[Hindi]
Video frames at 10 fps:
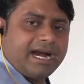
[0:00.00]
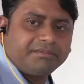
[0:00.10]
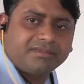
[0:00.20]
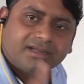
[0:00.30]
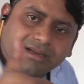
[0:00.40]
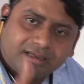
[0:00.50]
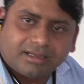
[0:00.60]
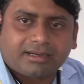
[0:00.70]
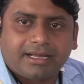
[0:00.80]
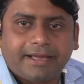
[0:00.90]
काम
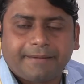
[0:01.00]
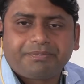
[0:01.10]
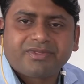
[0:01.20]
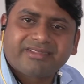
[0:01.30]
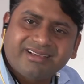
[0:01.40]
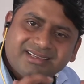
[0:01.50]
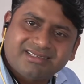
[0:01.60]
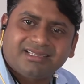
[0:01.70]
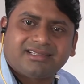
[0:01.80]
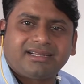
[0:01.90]
कर रहा है तो
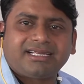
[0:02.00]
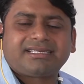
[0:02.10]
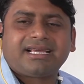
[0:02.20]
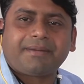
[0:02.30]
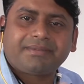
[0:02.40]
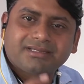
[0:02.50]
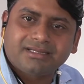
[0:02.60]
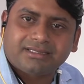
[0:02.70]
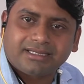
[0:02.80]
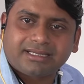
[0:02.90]
इसी तरह से आप
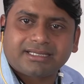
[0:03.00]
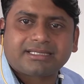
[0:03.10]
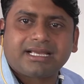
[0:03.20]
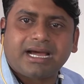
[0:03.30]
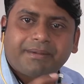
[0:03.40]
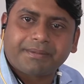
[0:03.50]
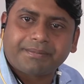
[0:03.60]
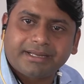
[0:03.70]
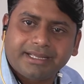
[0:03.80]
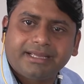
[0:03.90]
इसलिए तरीके से आप
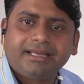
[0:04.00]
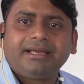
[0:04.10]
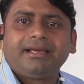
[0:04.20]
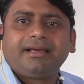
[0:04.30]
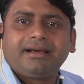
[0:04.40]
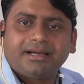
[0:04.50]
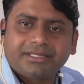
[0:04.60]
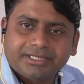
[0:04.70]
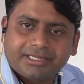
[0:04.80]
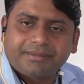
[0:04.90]
अपने
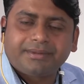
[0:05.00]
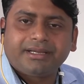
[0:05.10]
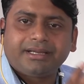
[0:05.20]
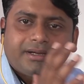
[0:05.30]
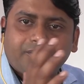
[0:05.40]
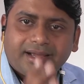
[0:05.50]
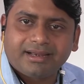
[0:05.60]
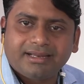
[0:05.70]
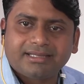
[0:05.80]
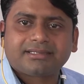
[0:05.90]
जितने भी
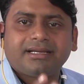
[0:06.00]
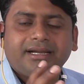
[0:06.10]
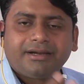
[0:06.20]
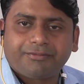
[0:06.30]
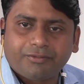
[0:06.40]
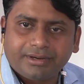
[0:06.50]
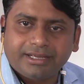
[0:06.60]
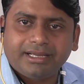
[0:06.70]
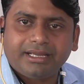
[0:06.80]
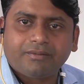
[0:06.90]
वायरलेस हेडफोन
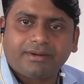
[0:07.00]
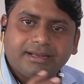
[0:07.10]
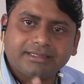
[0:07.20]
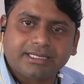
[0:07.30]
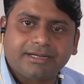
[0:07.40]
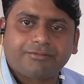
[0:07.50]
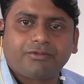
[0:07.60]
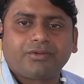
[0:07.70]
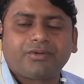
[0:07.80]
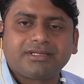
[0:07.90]
है वायरलेस
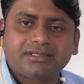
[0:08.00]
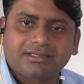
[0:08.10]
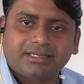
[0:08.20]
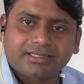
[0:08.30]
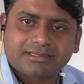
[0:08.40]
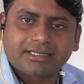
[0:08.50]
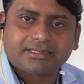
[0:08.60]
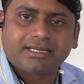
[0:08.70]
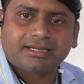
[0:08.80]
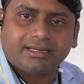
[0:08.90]
हेडफोन को इसलिए तरीके
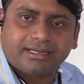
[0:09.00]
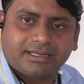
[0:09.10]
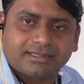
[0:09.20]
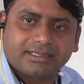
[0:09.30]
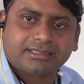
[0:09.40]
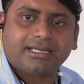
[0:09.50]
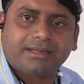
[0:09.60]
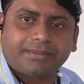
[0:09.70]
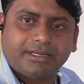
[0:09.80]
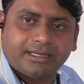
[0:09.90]
से कनेक्ट कर सकते
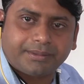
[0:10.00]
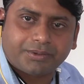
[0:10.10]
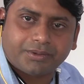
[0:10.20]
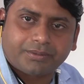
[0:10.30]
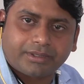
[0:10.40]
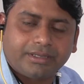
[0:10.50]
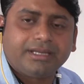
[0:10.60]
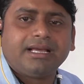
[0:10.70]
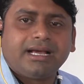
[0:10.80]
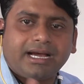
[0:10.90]
हैं अपने लैपटॉप के
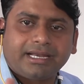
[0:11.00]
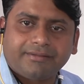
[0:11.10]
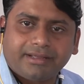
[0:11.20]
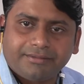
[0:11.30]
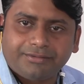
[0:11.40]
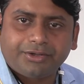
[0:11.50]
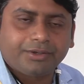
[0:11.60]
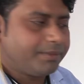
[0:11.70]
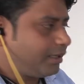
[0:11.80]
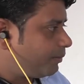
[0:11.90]
आने वाले
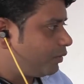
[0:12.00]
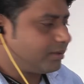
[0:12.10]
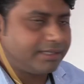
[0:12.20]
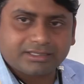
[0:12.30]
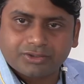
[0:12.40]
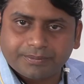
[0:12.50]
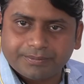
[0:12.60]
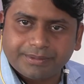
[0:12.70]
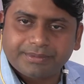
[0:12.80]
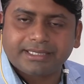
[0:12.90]
वीडियो में हम लोग
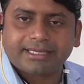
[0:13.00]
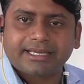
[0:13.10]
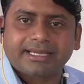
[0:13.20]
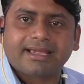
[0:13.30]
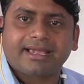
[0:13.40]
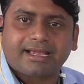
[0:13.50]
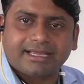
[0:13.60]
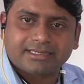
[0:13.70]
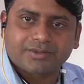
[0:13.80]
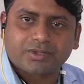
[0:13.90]
डेस्कटॉप में भी देखेंगे कि
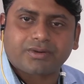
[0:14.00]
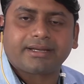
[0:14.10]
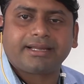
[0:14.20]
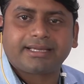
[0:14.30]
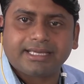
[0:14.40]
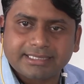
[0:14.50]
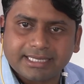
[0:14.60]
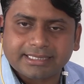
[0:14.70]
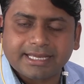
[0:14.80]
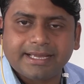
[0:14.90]
कैसे उसको कनेक्ट किया
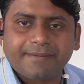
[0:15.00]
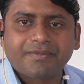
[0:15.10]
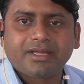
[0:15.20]
जाता है